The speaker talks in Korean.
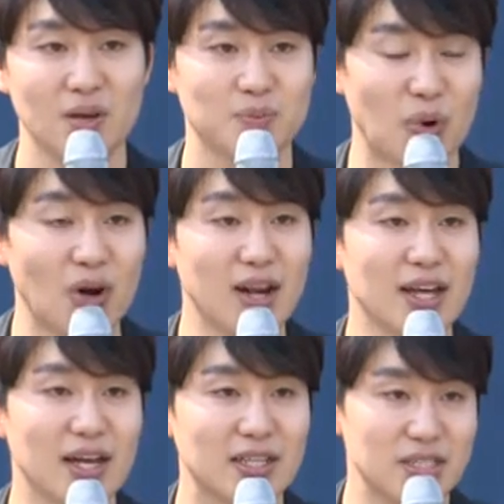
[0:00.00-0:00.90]

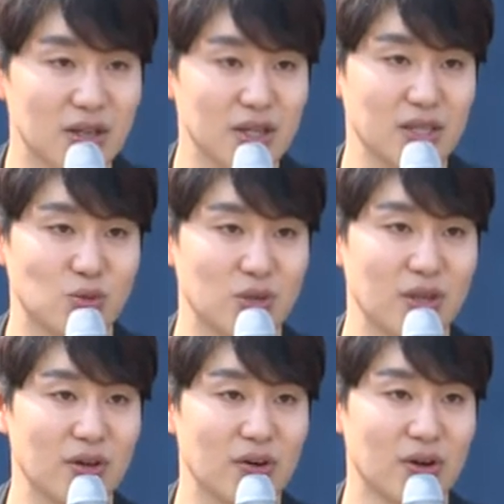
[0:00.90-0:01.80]
벌레가 그렇게
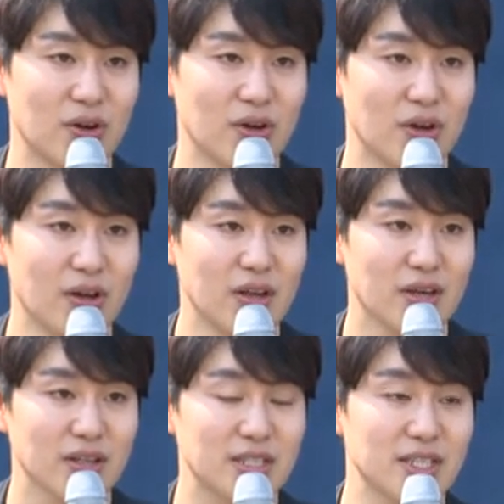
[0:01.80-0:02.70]
좋대요.
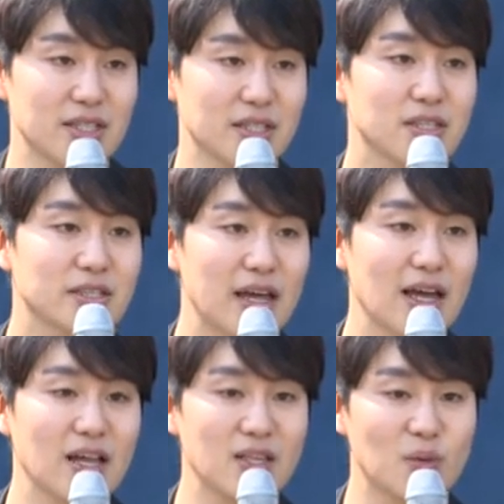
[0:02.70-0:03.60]
그 걔가